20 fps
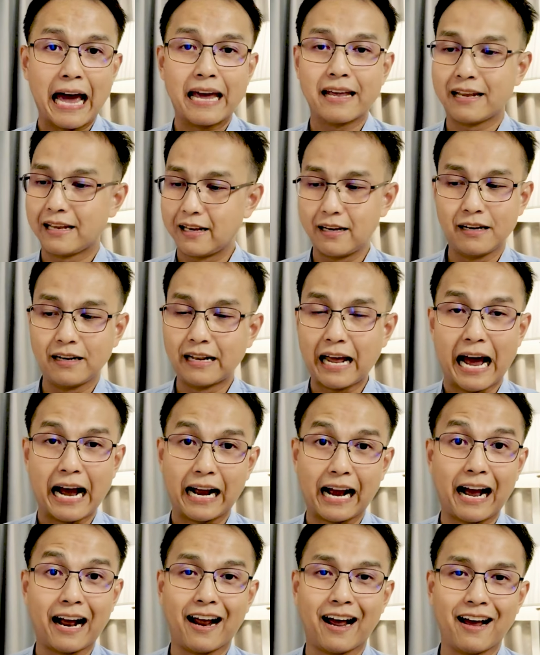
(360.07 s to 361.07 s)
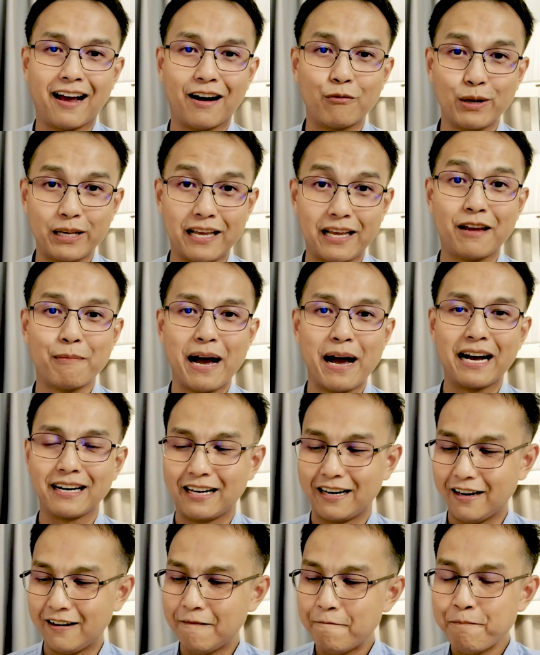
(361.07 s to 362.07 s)
ยวิธีมากเลย
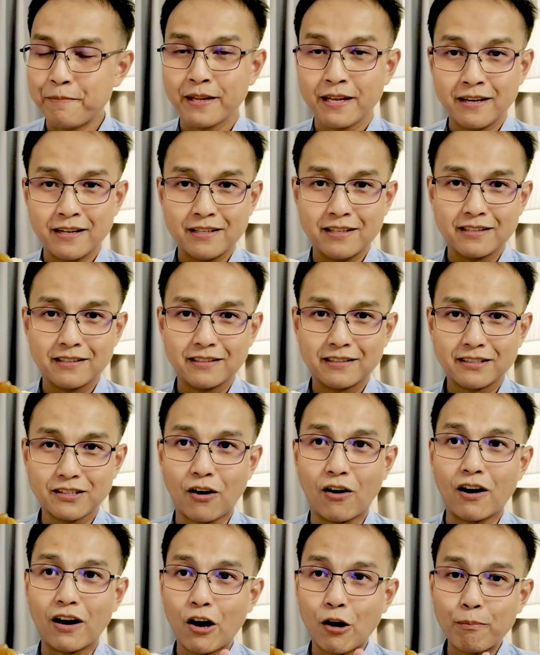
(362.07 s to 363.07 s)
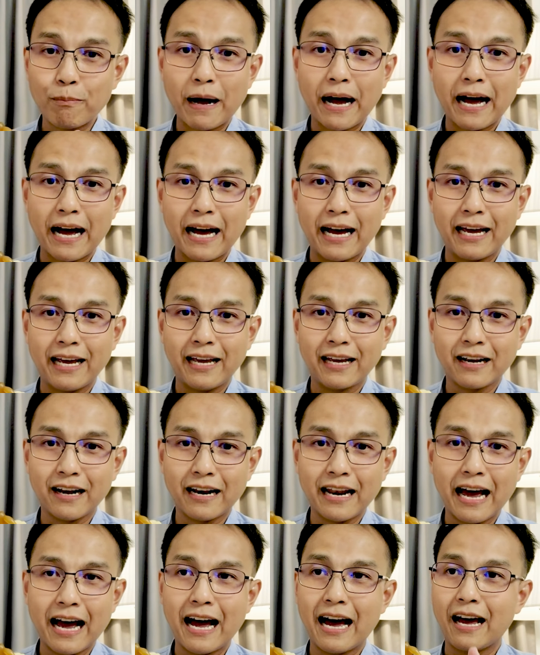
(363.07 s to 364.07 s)
นะเจาะเข้าไปก็
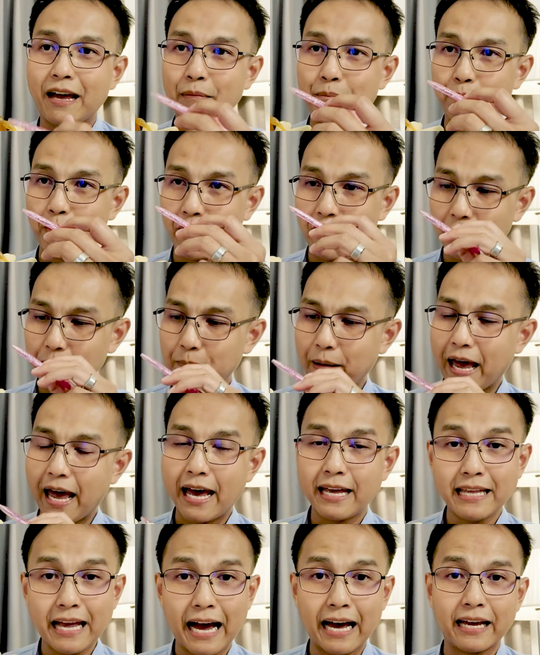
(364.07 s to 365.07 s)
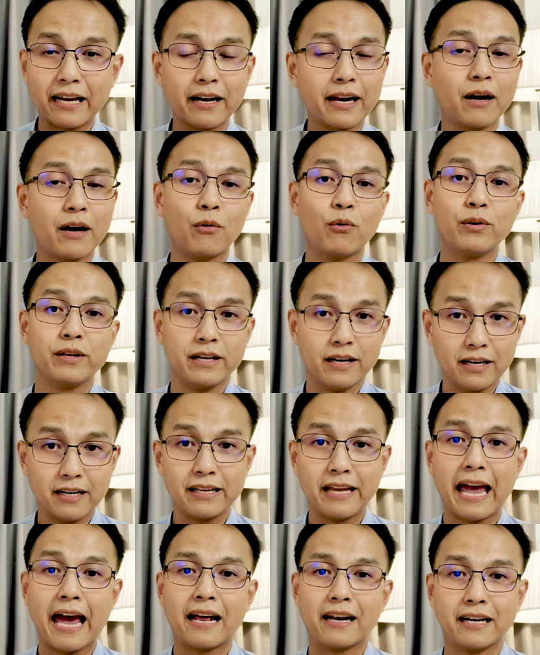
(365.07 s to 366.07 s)
ได้ เปิดแผลใหญ่ก็ได้อู้เยอะ
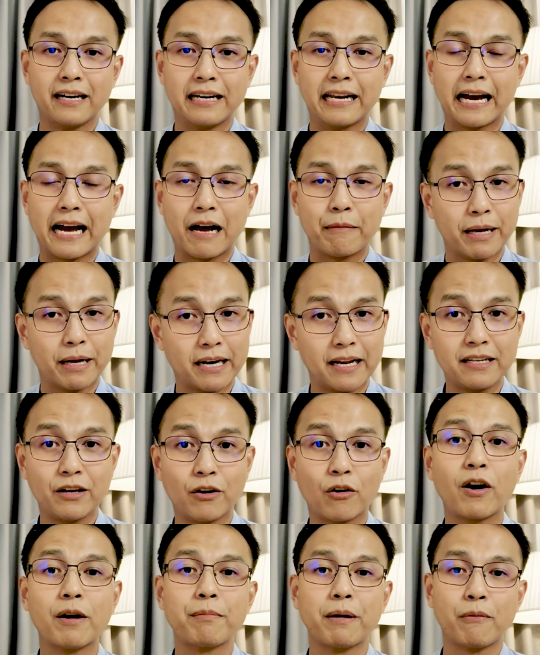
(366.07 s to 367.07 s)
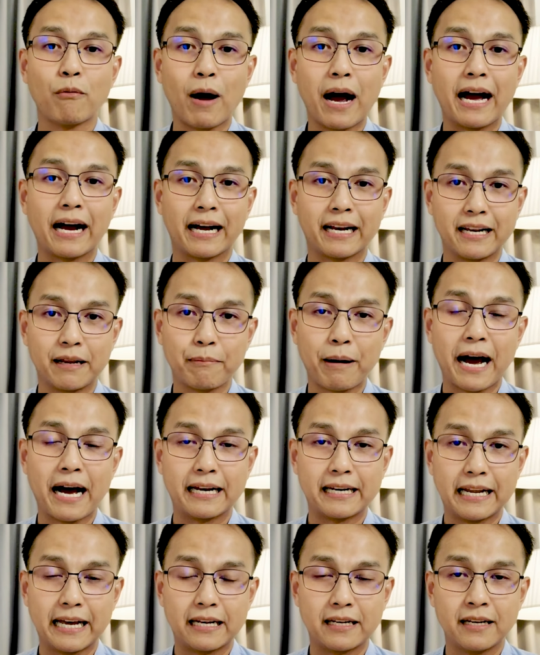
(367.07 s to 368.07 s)
แยะเลยนะครับ อันนั้นเดี๋ยวค่อยไปว่ากันพาร์ท
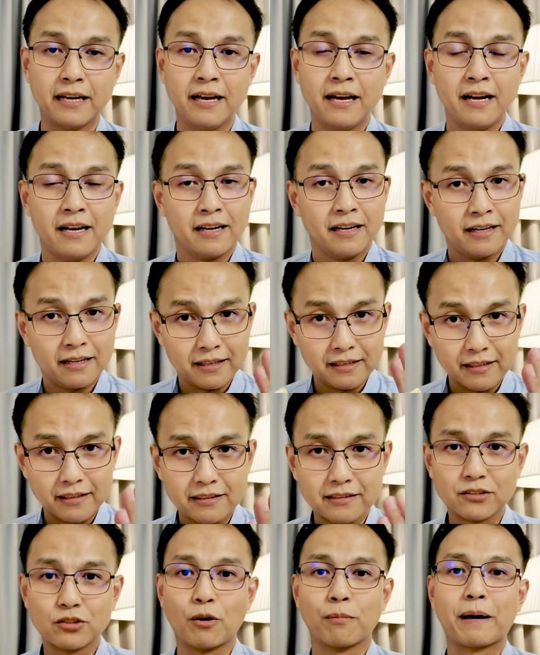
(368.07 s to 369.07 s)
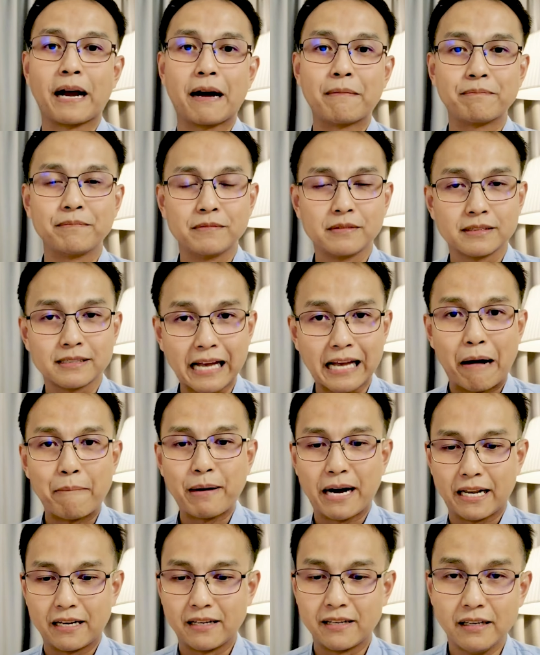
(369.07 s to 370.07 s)
นะจบครับ 3
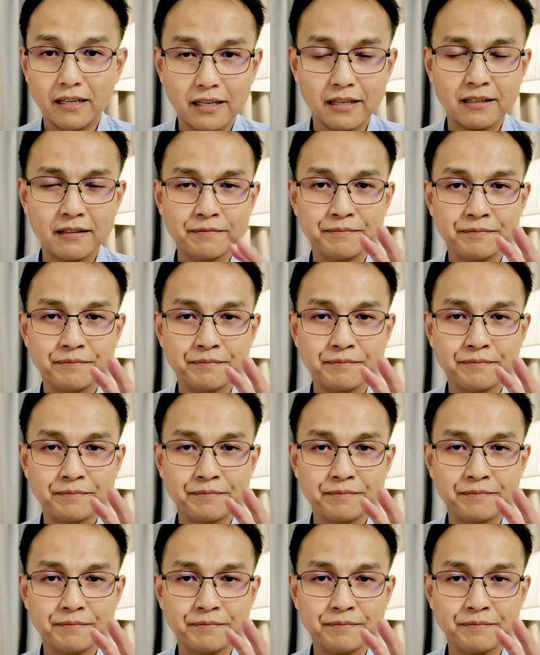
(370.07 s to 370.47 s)
อันหนึ่ง